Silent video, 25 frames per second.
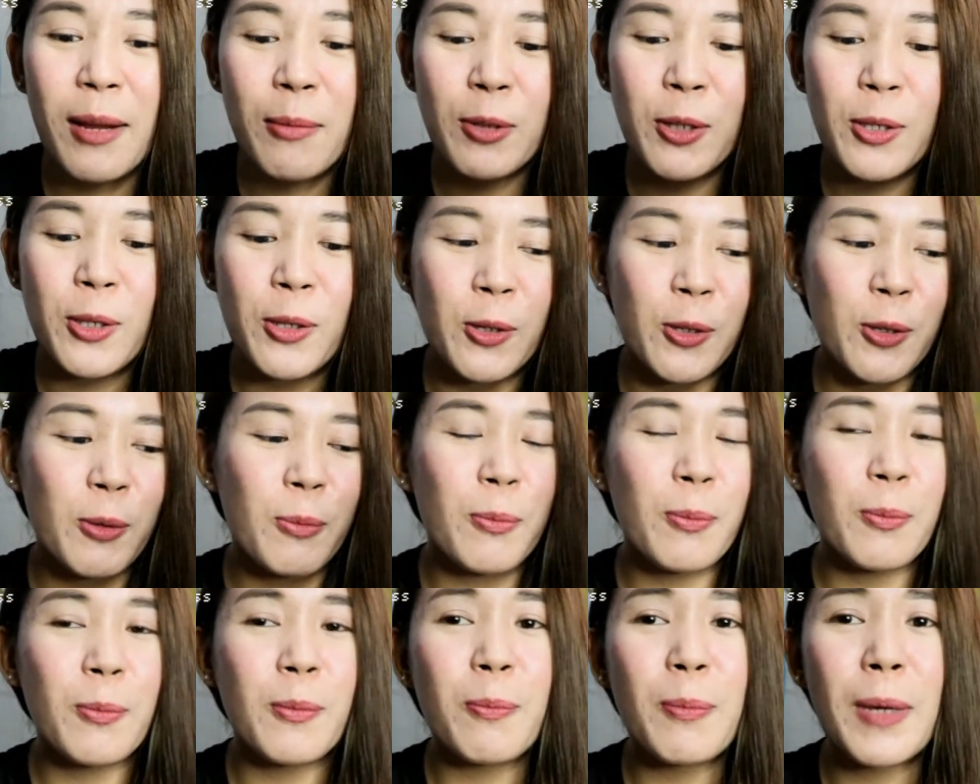Alam niyo
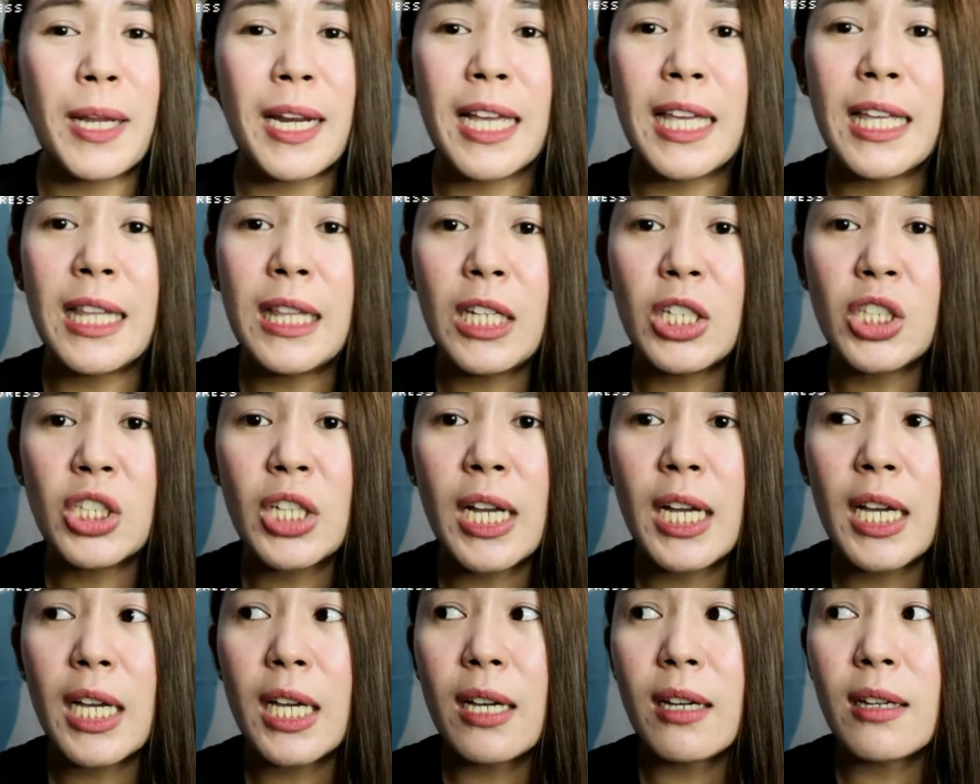yun, parang hindi
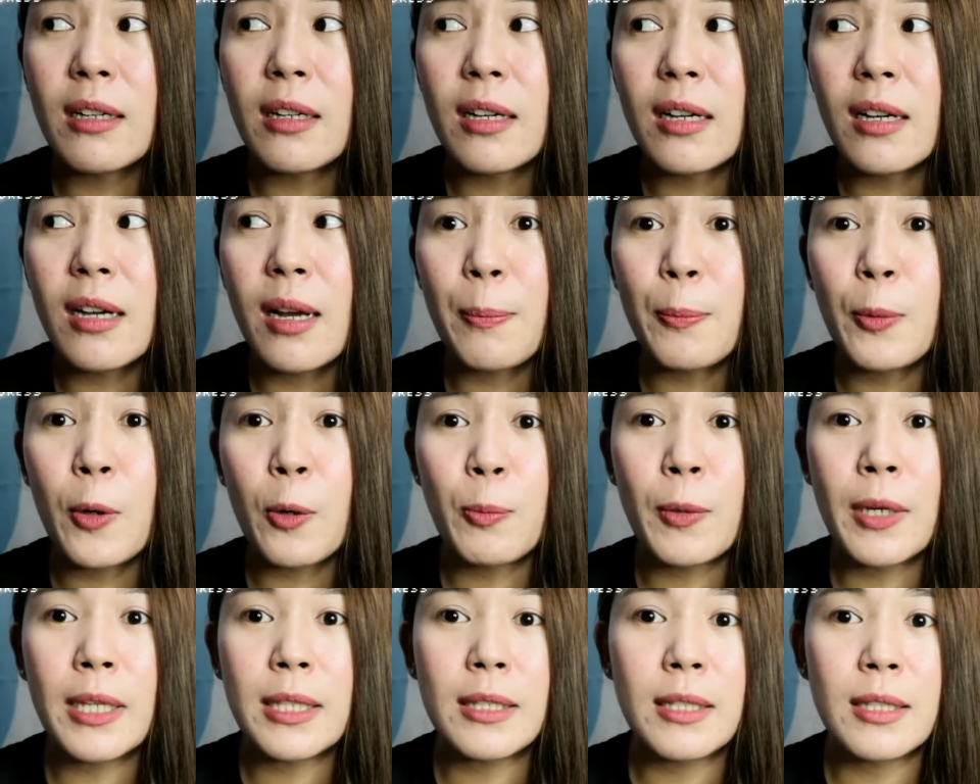siya
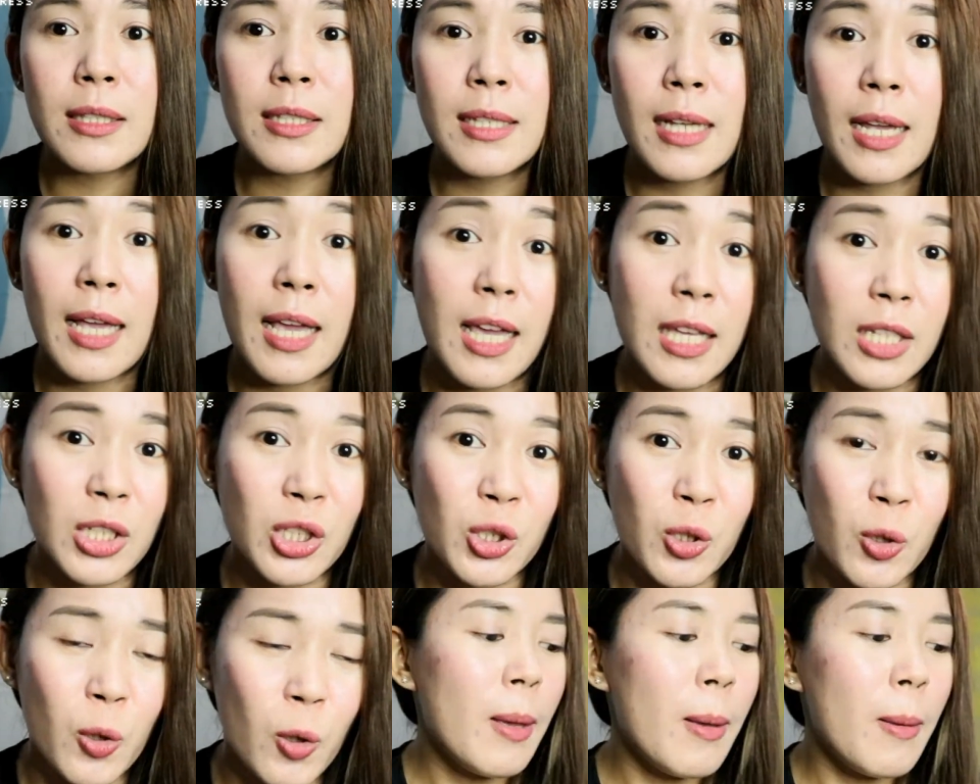appropriate sa
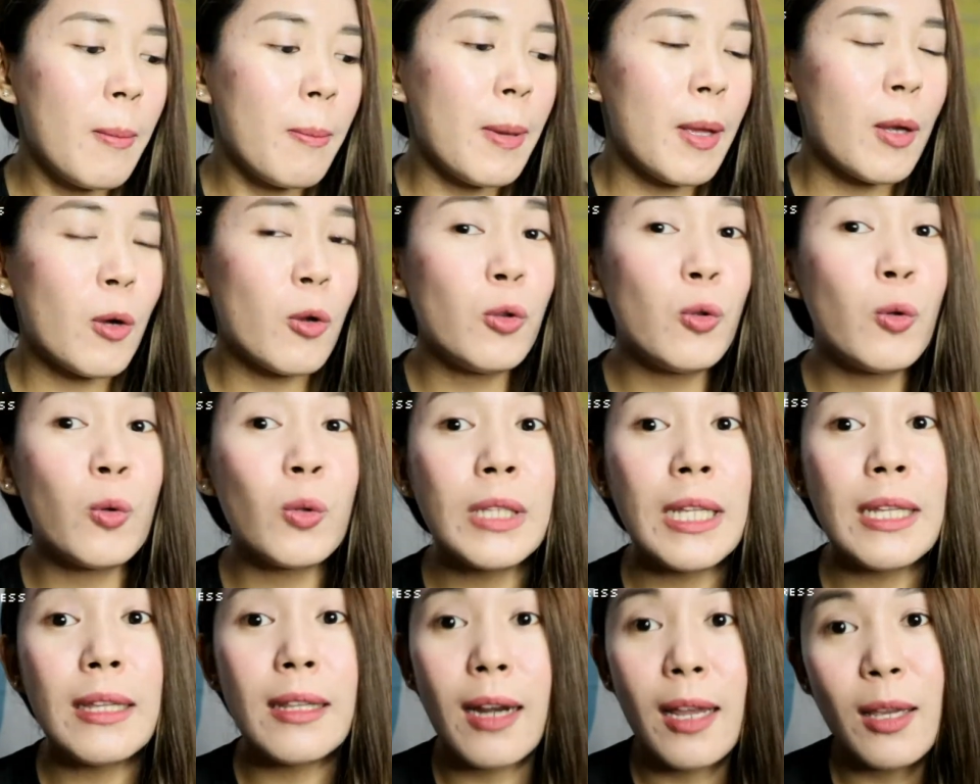age ko. Pero nung
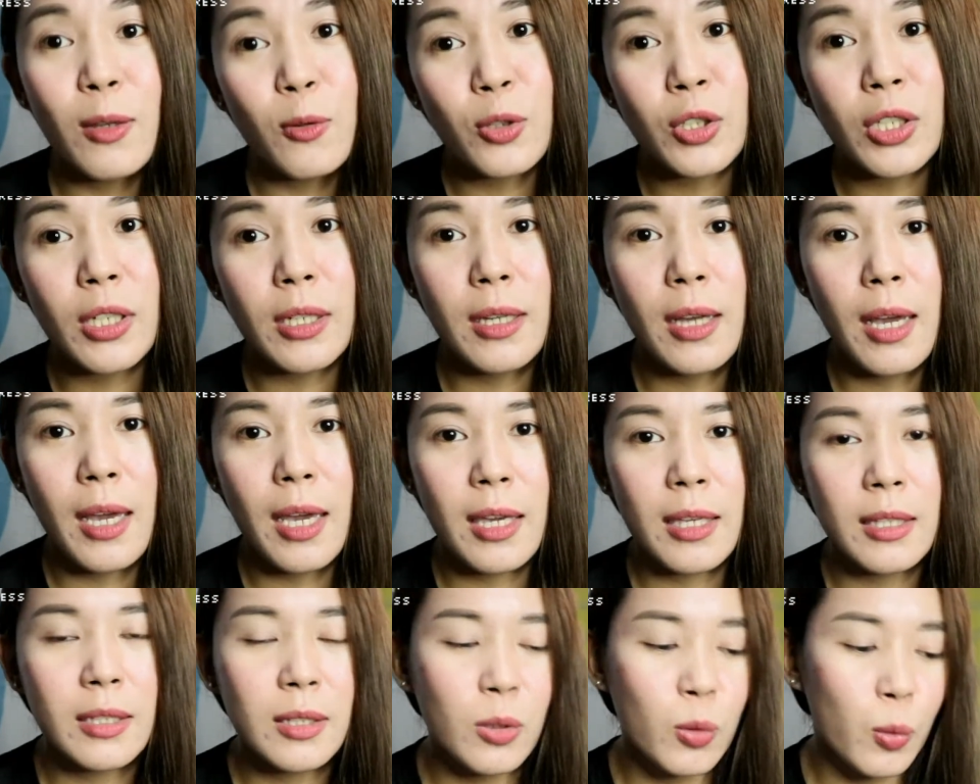tinry ko siya
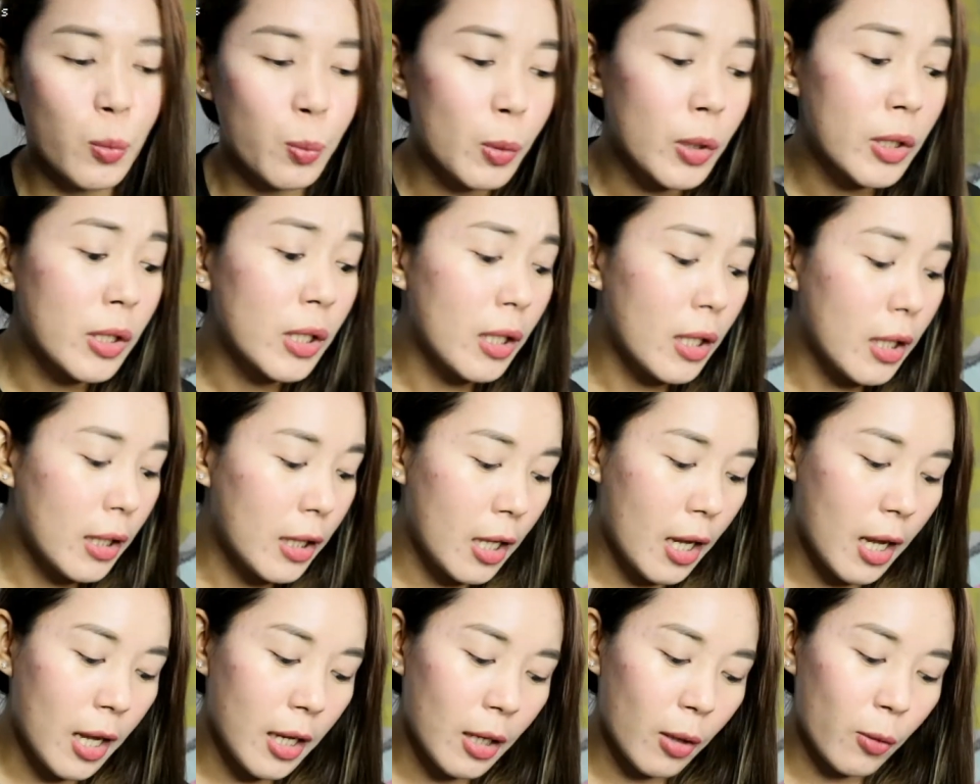guys, super
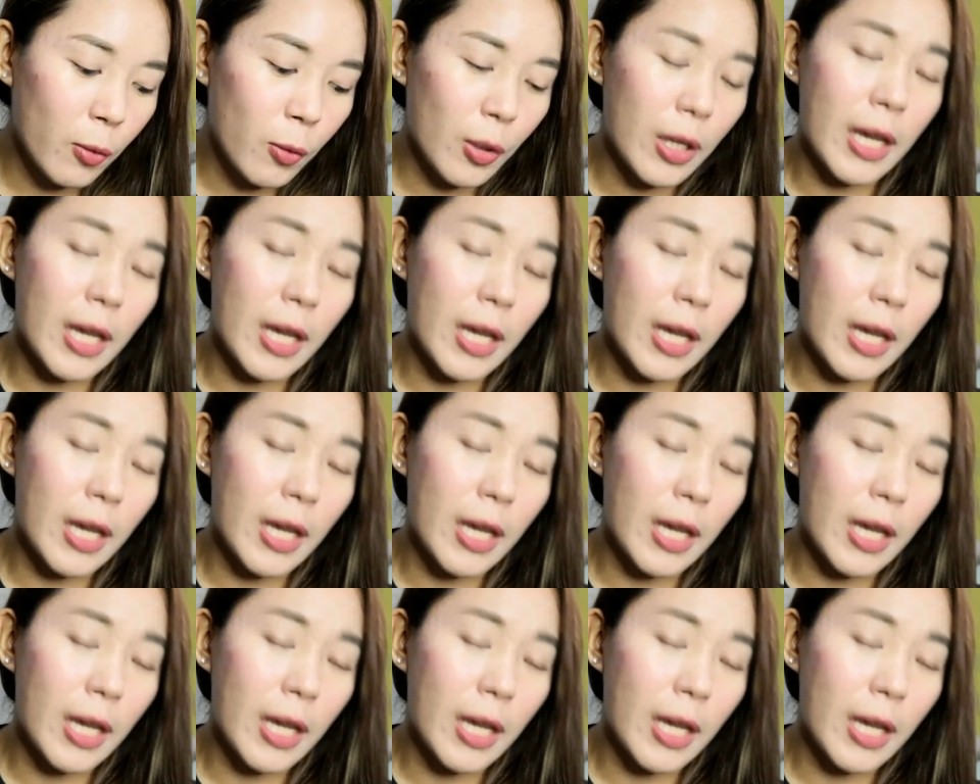nagandahan ako